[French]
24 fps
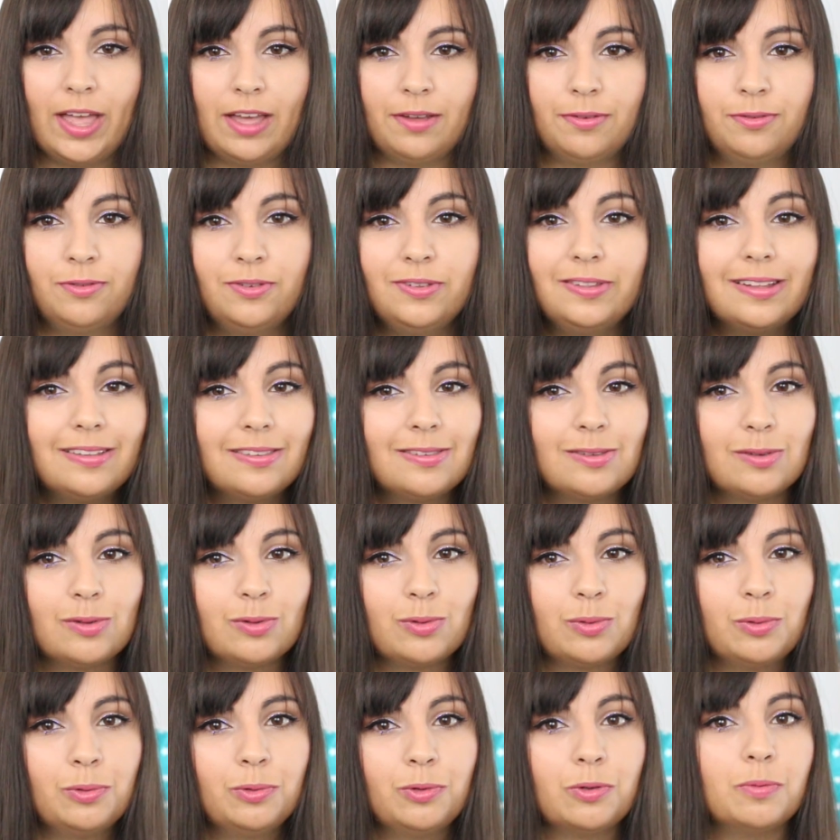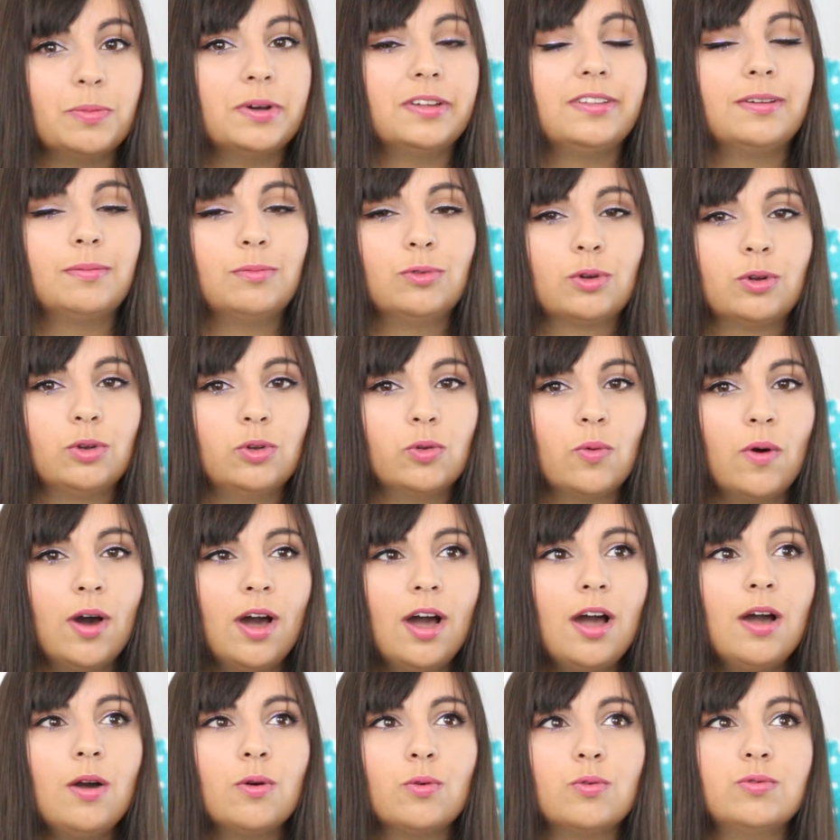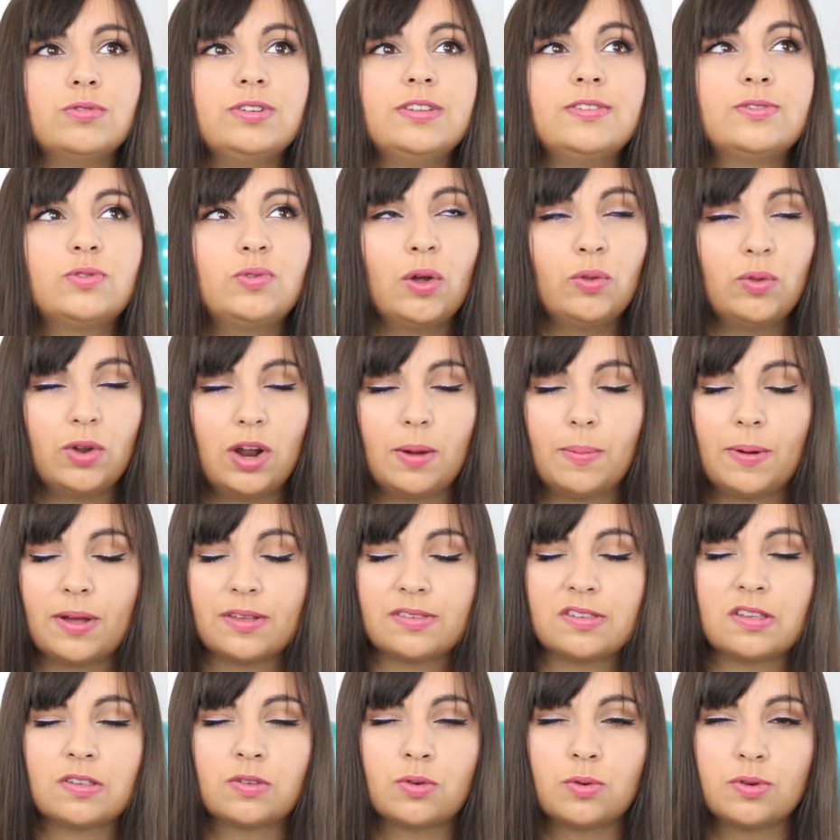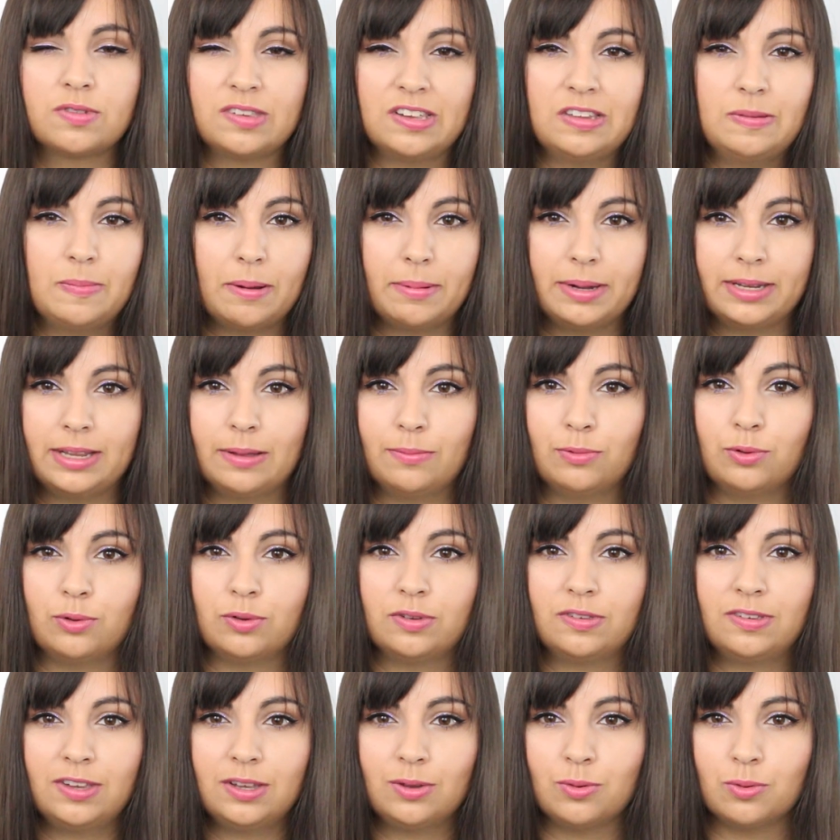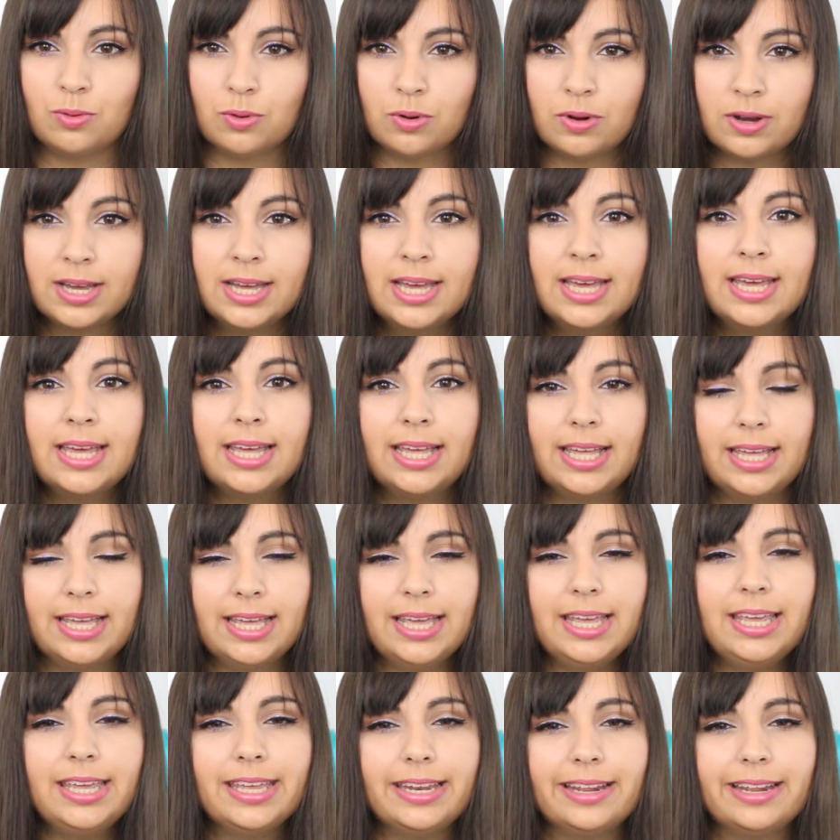a Finette Cendron de Madame d'Aulnoy ou l'histoire de la princesse Rosette par Madame de Ségur. Et